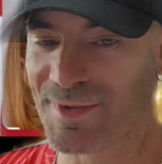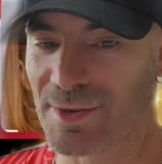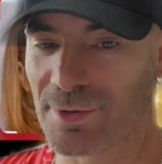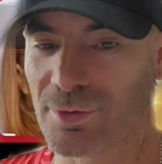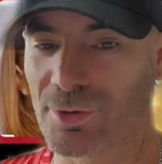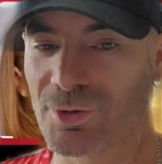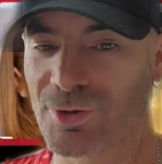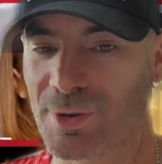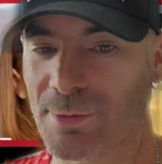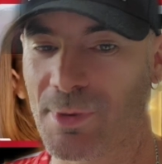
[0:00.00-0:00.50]
c'est
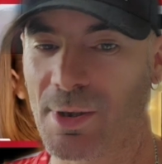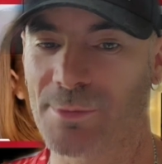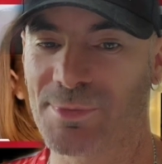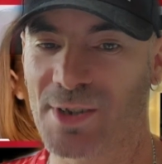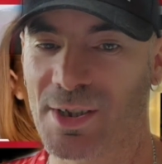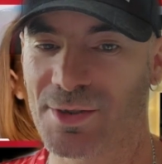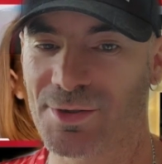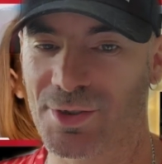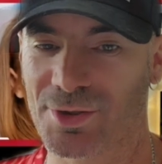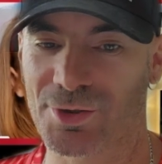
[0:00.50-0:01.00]
que j'aimerais
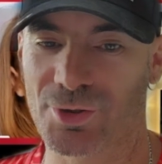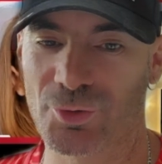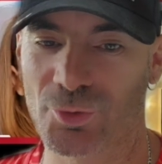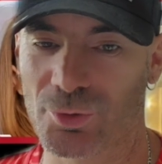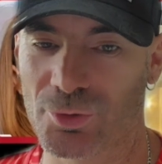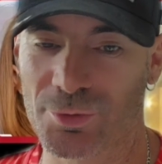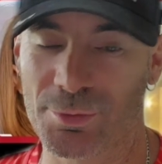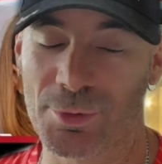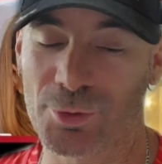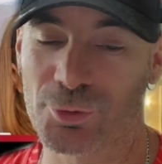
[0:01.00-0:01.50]
bien dire des
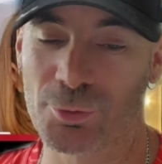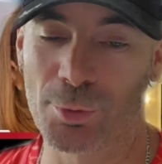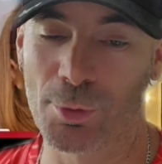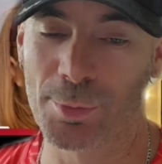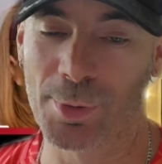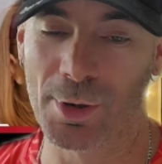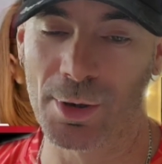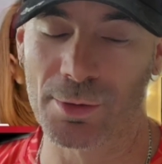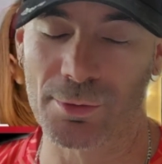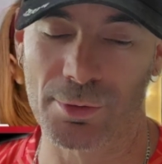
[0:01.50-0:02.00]
choses, mais tu peux
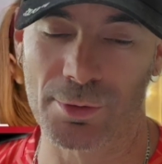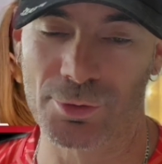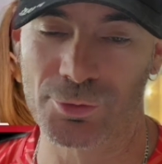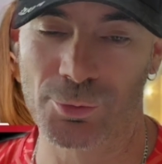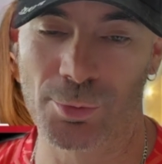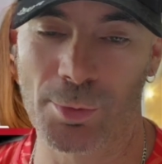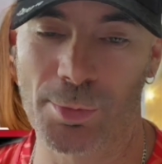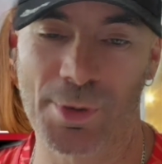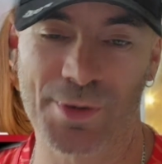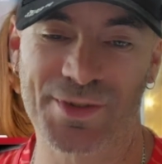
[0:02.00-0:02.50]
pas, quoi. Tu
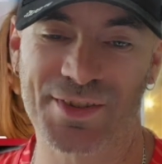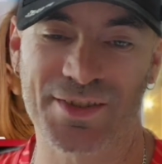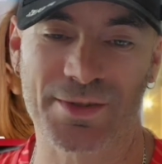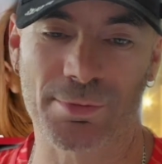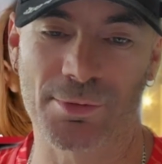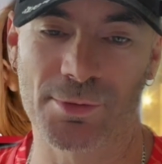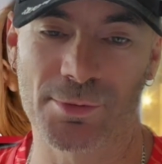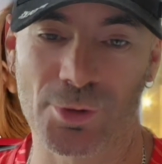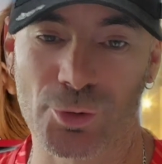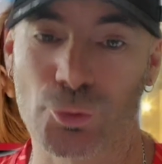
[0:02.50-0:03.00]
peux pas
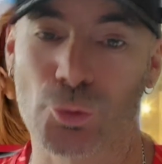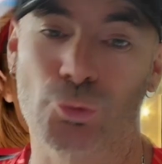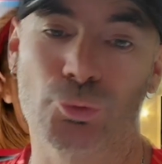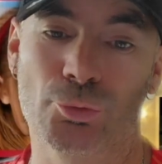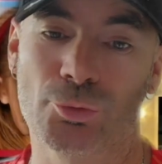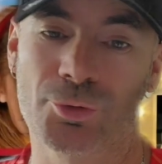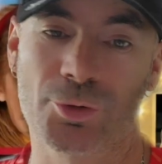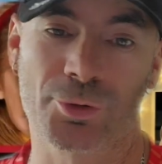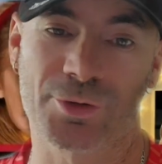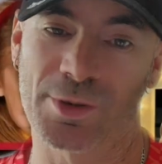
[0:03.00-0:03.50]
t'exprimer,
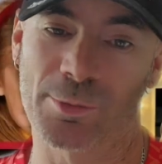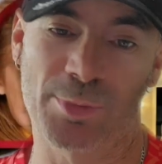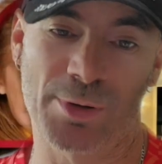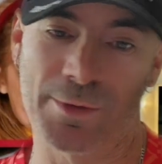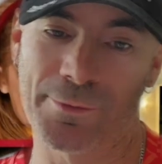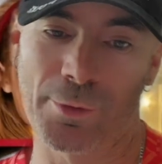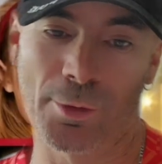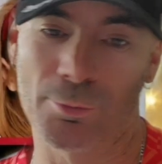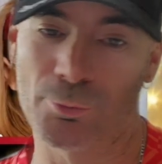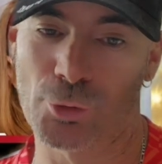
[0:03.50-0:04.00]
surtout sur cette
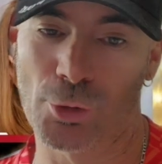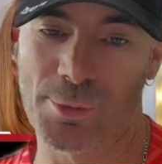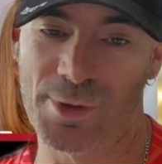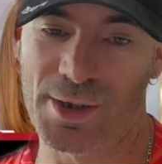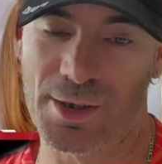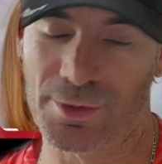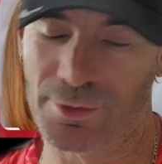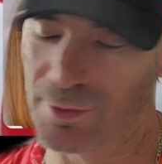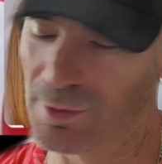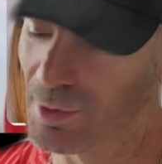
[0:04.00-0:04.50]
plateforme de
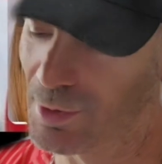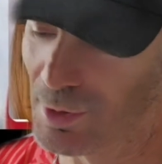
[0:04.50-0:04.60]
merde.